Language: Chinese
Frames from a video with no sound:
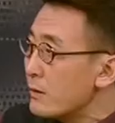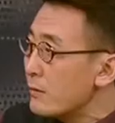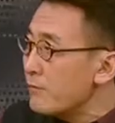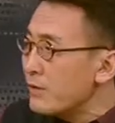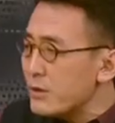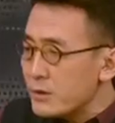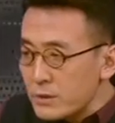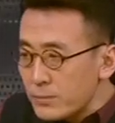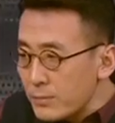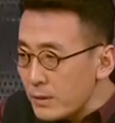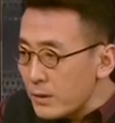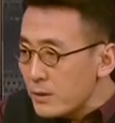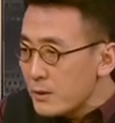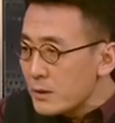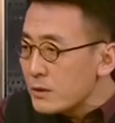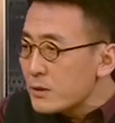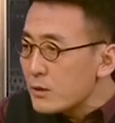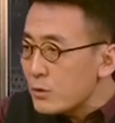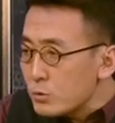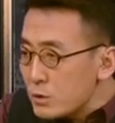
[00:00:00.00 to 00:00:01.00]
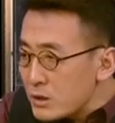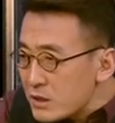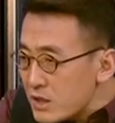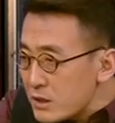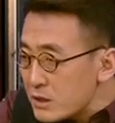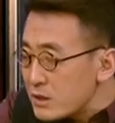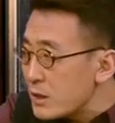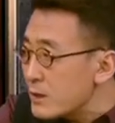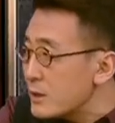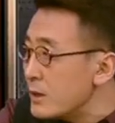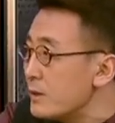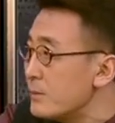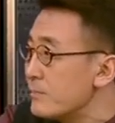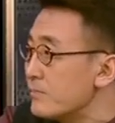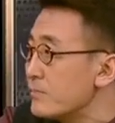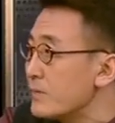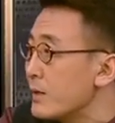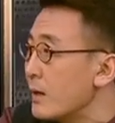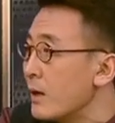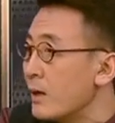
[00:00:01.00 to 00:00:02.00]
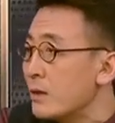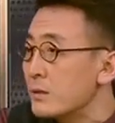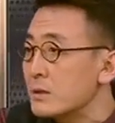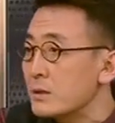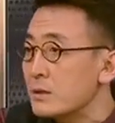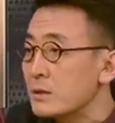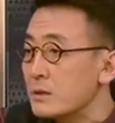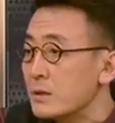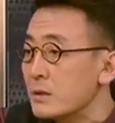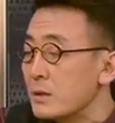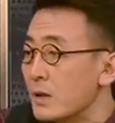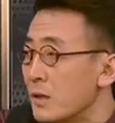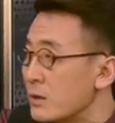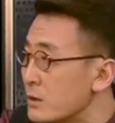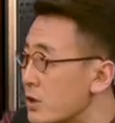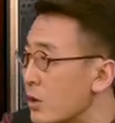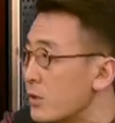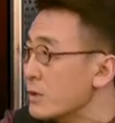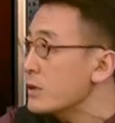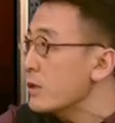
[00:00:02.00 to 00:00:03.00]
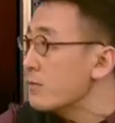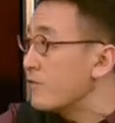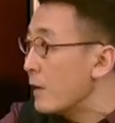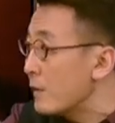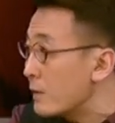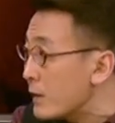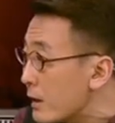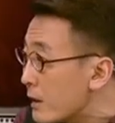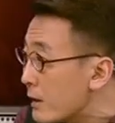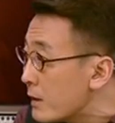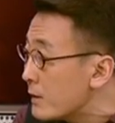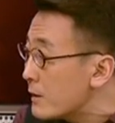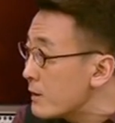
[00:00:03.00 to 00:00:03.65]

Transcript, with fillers: 为什么要对这些人啊，这个这个冷嘲热讽呢？